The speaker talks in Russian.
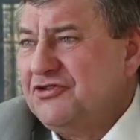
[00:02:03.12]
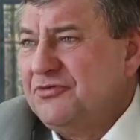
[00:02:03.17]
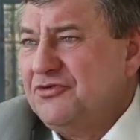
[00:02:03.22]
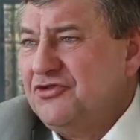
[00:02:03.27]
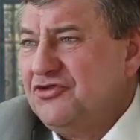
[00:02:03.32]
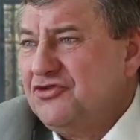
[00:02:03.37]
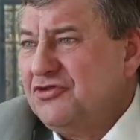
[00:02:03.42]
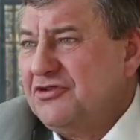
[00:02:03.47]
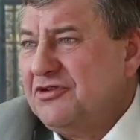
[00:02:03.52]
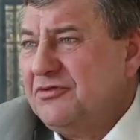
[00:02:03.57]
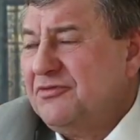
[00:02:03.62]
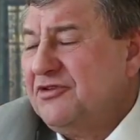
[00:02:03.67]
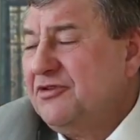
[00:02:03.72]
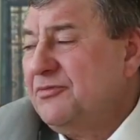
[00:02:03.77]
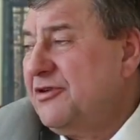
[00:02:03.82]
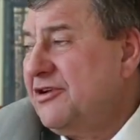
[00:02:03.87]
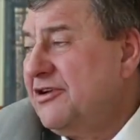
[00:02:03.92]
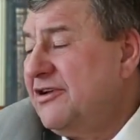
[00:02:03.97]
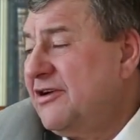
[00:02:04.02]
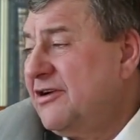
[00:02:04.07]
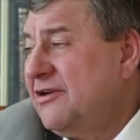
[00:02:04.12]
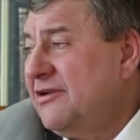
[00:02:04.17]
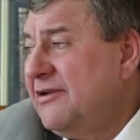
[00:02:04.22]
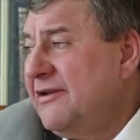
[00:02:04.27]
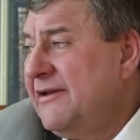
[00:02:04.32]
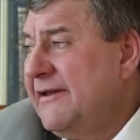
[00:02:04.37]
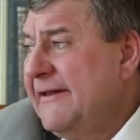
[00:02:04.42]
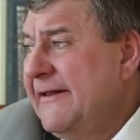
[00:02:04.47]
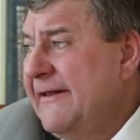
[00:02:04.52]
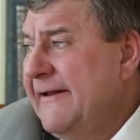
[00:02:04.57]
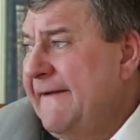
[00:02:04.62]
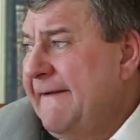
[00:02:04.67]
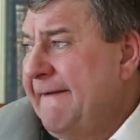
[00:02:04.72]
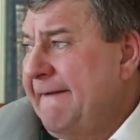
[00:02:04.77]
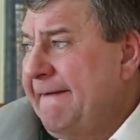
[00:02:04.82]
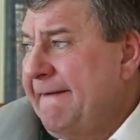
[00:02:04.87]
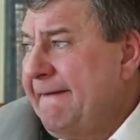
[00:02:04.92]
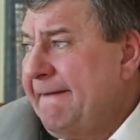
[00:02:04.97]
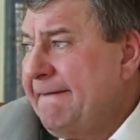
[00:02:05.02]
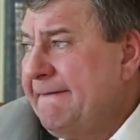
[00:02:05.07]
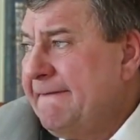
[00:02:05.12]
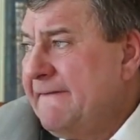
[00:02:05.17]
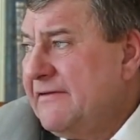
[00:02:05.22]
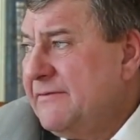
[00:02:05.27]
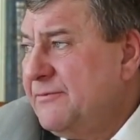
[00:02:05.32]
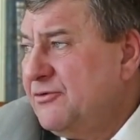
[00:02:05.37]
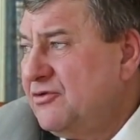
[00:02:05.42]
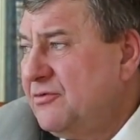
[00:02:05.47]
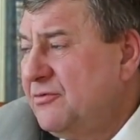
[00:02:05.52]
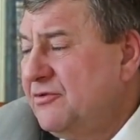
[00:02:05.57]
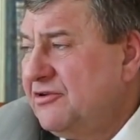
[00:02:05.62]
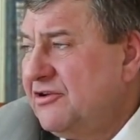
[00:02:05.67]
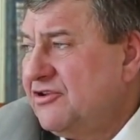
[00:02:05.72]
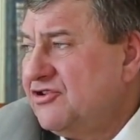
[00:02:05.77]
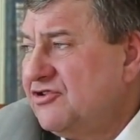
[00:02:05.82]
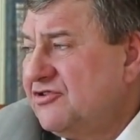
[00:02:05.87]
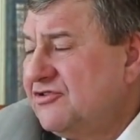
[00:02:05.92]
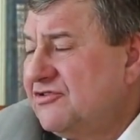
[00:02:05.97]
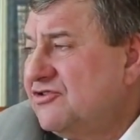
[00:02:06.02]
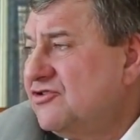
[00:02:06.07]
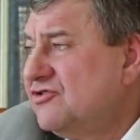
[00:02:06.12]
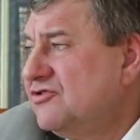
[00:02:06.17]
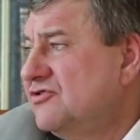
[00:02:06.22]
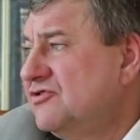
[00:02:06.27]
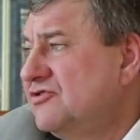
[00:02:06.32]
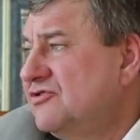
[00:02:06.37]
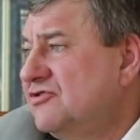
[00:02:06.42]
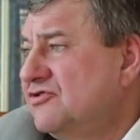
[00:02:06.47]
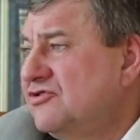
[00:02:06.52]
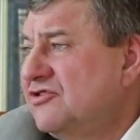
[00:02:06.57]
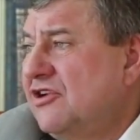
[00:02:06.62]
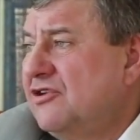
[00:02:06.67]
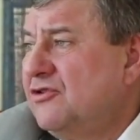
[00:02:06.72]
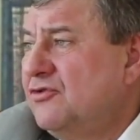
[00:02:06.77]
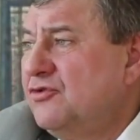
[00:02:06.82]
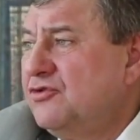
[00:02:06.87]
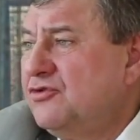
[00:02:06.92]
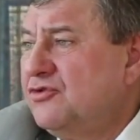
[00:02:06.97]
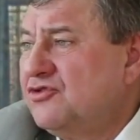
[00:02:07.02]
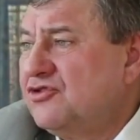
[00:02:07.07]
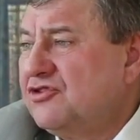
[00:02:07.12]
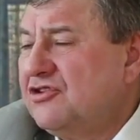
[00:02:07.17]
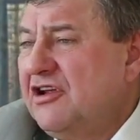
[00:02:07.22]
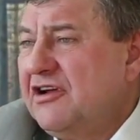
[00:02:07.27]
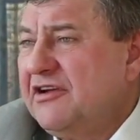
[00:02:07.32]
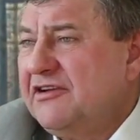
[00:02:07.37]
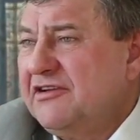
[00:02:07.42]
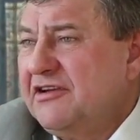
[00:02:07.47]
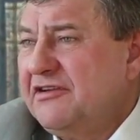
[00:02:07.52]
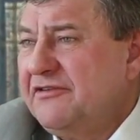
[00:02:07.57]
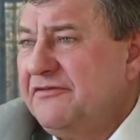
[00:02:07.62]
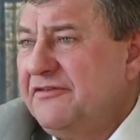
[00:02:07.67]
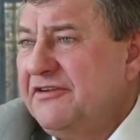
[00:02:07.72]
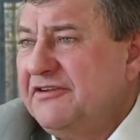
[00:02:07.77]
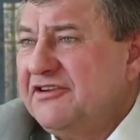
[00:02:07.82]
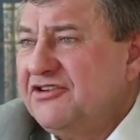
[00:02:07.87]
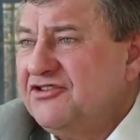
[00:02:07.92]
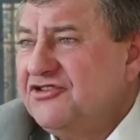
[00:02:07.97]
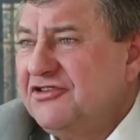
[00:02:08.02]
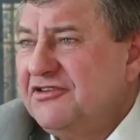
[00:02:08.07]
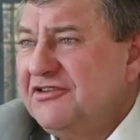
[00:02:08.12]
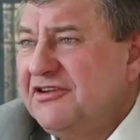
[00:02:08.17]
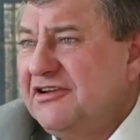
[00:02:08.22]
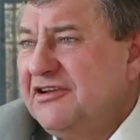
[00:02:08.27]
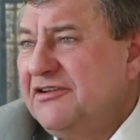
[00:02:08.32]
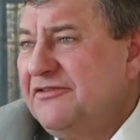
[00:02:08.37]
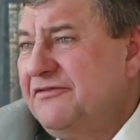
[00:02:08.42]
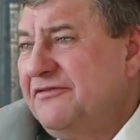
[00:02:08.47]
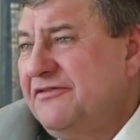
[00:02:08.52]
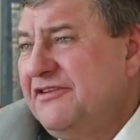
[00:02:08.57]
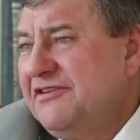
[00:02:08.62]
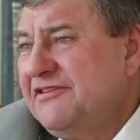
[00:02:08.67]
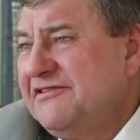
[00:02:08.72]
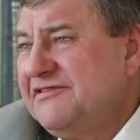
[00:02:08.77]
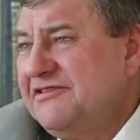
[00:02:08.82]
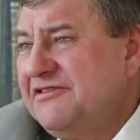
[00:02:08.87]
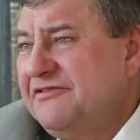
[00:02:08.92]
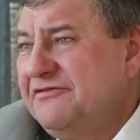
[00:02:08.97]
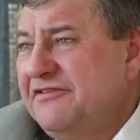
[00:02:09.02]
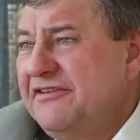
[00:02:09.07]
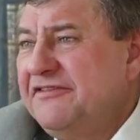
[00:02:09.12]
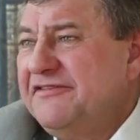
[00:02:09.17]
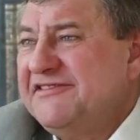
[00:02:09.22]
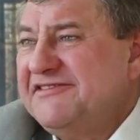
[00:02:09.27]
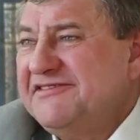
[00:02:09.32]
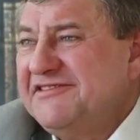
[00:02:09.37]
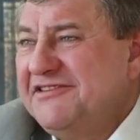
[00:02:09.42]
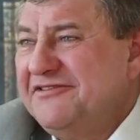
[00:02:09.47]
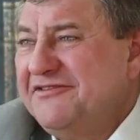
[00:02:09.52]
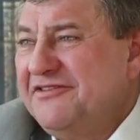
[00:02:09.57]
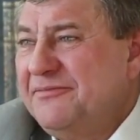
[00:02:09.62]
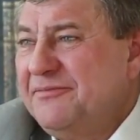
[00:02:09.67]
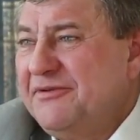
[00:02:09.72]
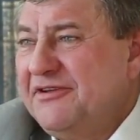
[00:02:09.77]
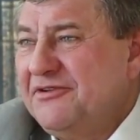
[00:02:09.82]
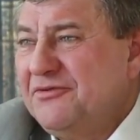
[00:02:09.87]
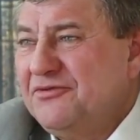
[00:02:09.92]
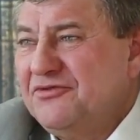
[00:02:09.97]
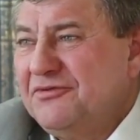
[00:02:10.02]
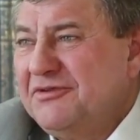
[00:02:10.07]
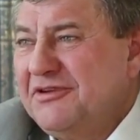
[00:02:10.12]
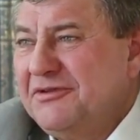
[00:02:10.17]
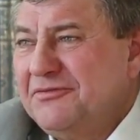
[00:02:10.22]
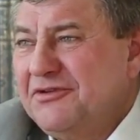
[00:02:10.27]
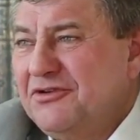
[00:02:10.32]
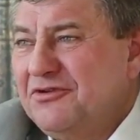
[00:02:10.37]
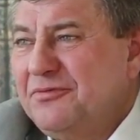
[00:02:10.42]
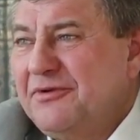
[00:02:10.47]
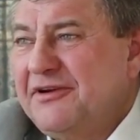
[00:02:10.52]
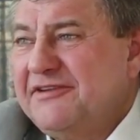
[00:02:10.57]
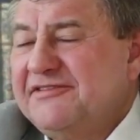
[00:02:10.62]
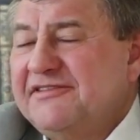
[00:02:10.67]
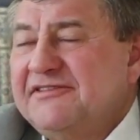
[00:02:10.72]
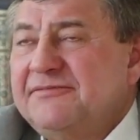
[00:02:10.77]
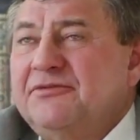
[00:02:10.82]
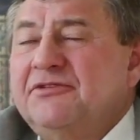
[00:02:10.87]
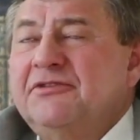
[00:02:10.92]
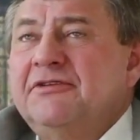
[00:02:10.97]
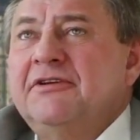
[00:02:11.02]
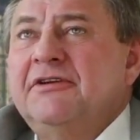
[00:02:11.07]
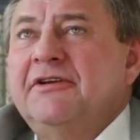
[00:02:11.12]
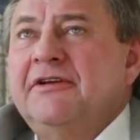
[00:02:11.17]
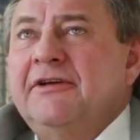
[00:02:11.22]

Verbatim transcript: чтобы ничего там не прогорало. Вот, и потом этот залу, этот шлак этот вытащить надо, вынести, вывести его опять. В общем, там такой процесс был